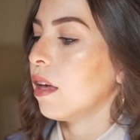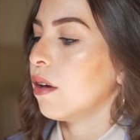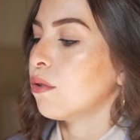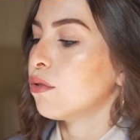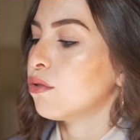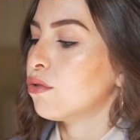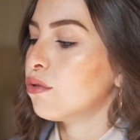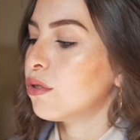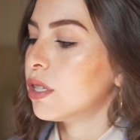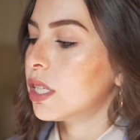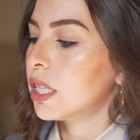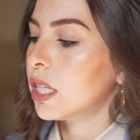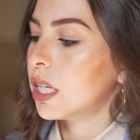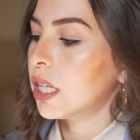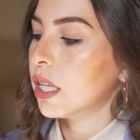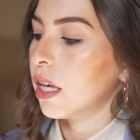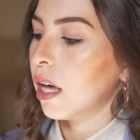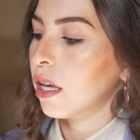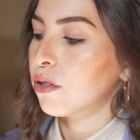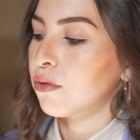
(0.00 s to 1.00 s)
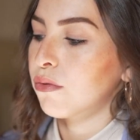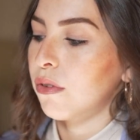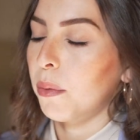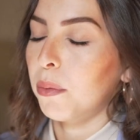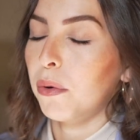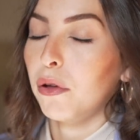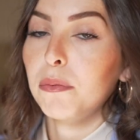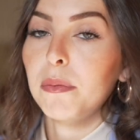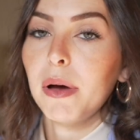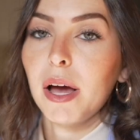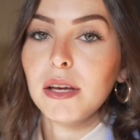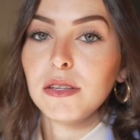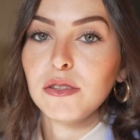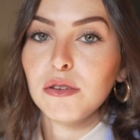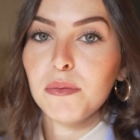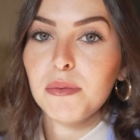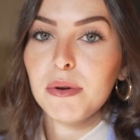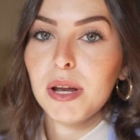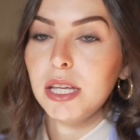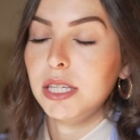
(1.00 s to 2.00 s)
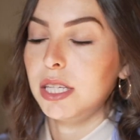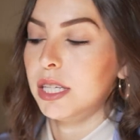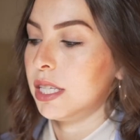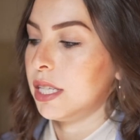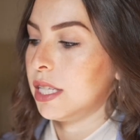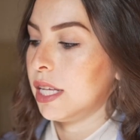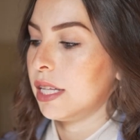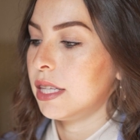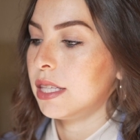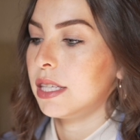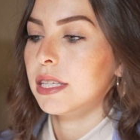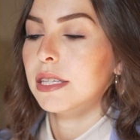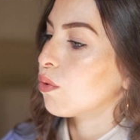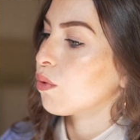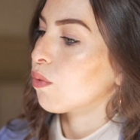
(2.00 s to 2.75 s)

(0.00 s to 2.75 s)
Et au sujet des cases, on va prendre par exemple la 17.